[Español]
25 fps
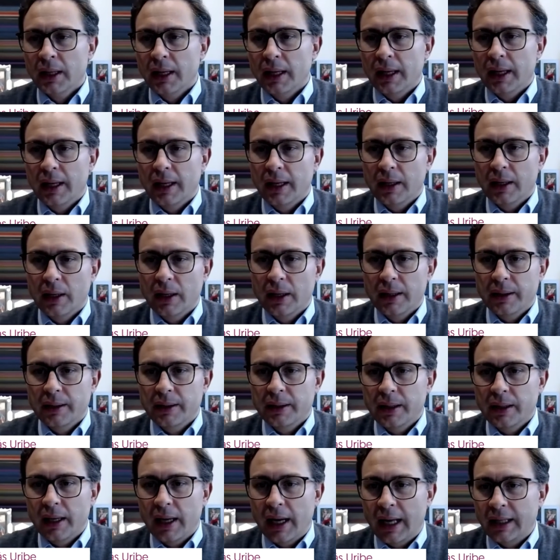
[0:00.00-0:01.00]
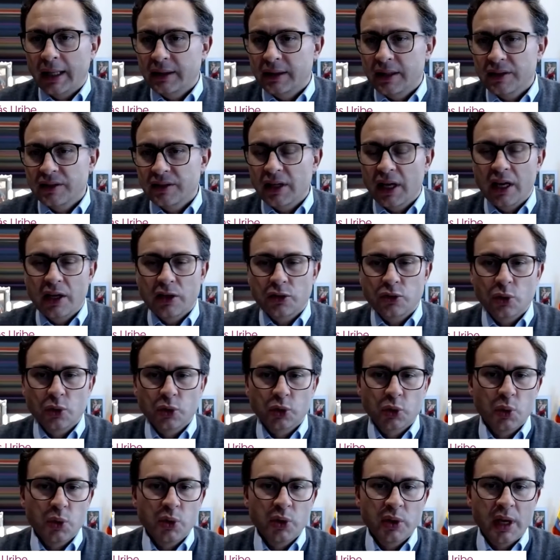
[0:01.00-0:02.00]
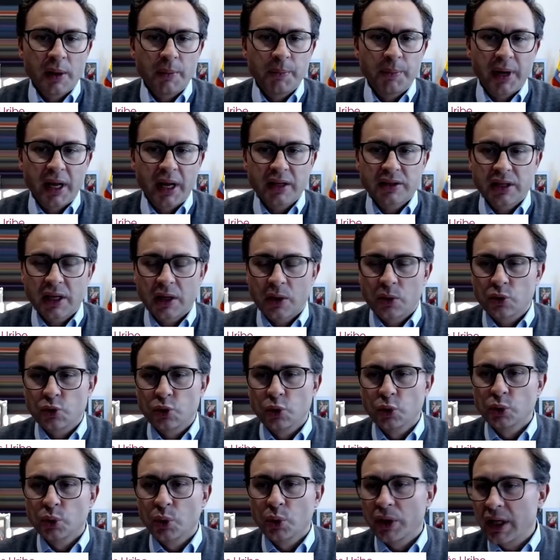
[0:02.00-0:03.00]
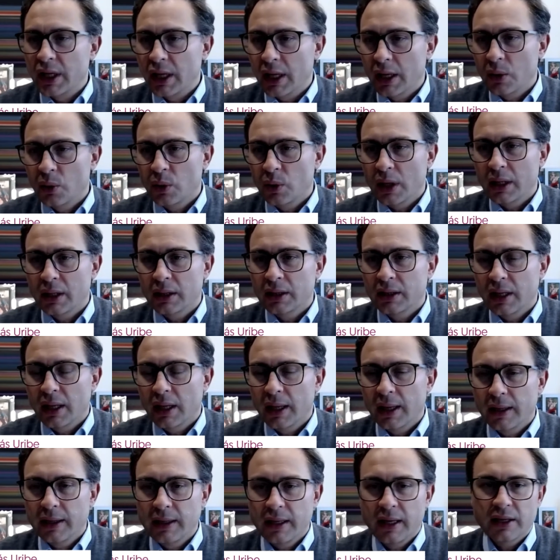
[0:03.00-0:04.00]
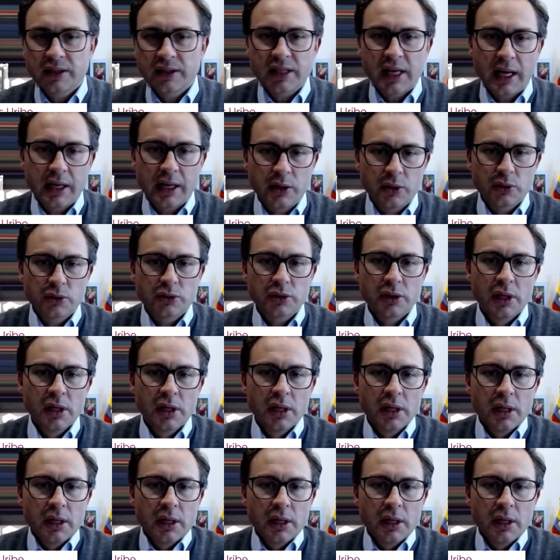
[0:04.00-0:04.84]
Eh, antes de eso tuve una empresa de consultoría durante 10 años